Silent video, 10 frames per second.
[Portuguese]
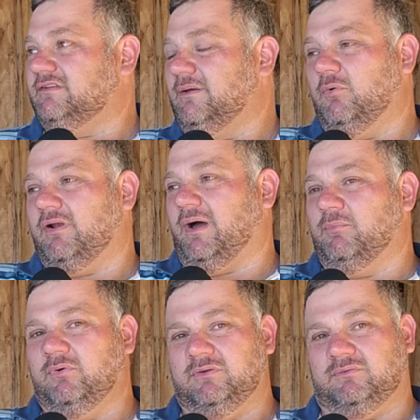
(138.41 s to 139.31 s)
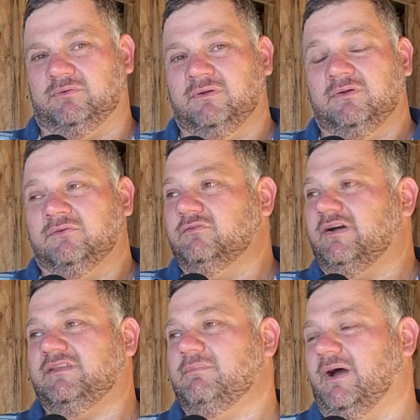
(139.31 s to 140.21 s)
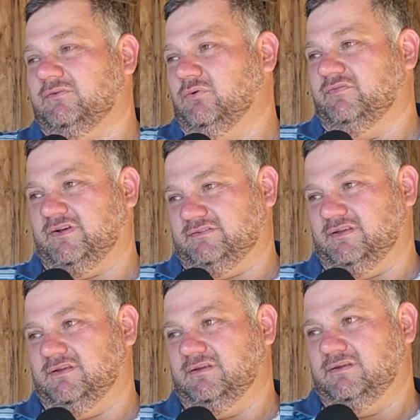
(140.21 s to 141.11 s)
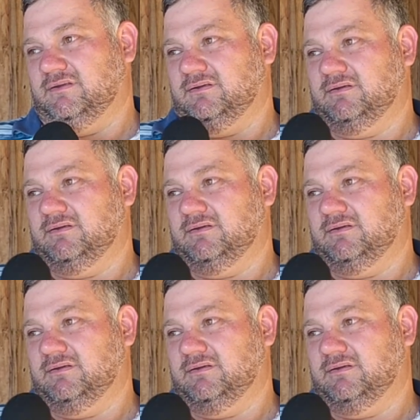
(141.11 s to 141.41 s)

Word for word: Se demorar muito, não vai ter mais o que fazer.